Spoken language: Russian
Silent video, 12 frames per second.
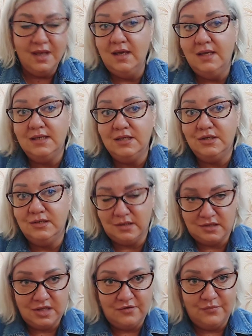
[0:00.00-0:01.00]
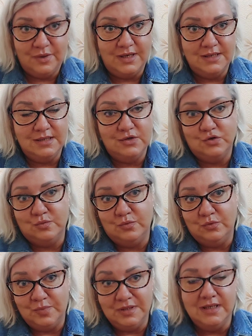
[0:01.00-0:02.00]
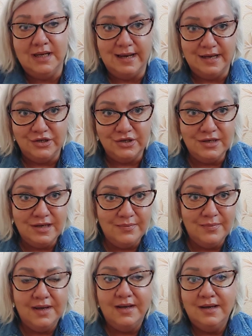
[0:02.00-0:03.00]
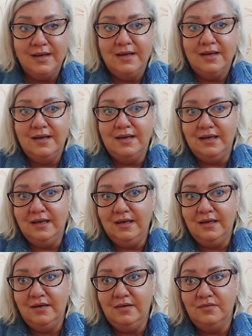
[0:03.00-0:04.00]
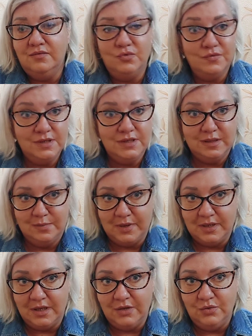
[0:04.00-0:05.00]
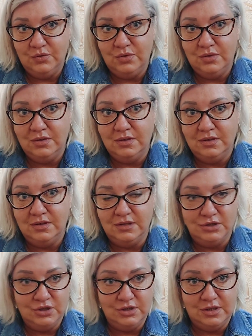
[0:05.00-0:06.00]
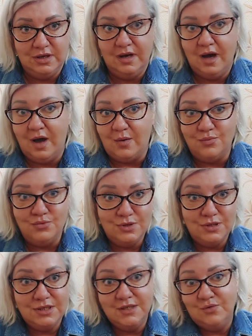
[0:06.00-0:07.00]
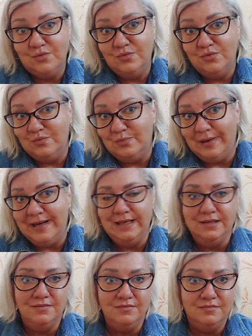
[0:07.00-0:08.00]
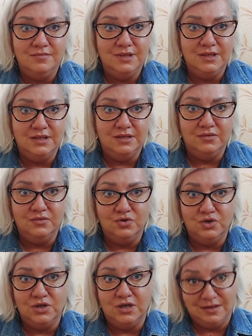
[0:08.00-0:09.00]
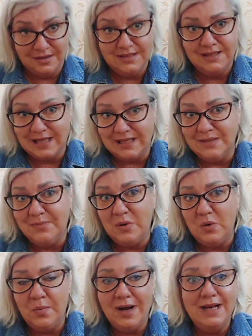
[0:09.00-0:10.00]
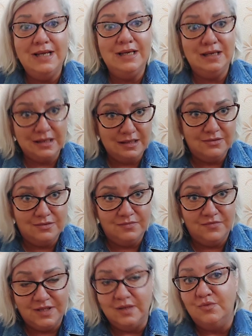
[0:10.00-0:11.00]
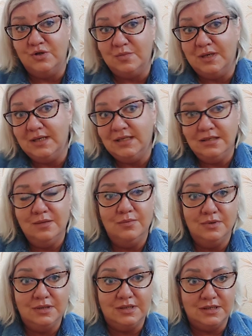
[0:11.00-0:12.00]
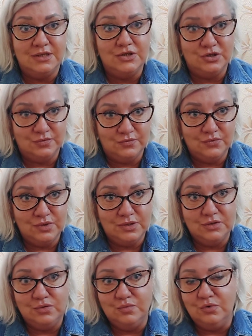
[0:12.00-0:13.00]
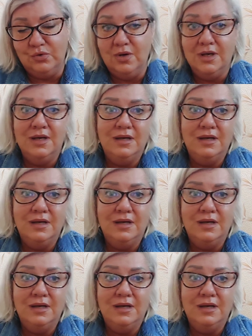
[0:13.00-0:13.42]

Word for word: И, значит, зашла в магазин, чтобы купить горячий хлеб. И увидела, продают, э, значит, арбузики. Думаю, блин, мы уже, кстати, покупали. И в этом же магазине был достаточно вкусный. Думаю,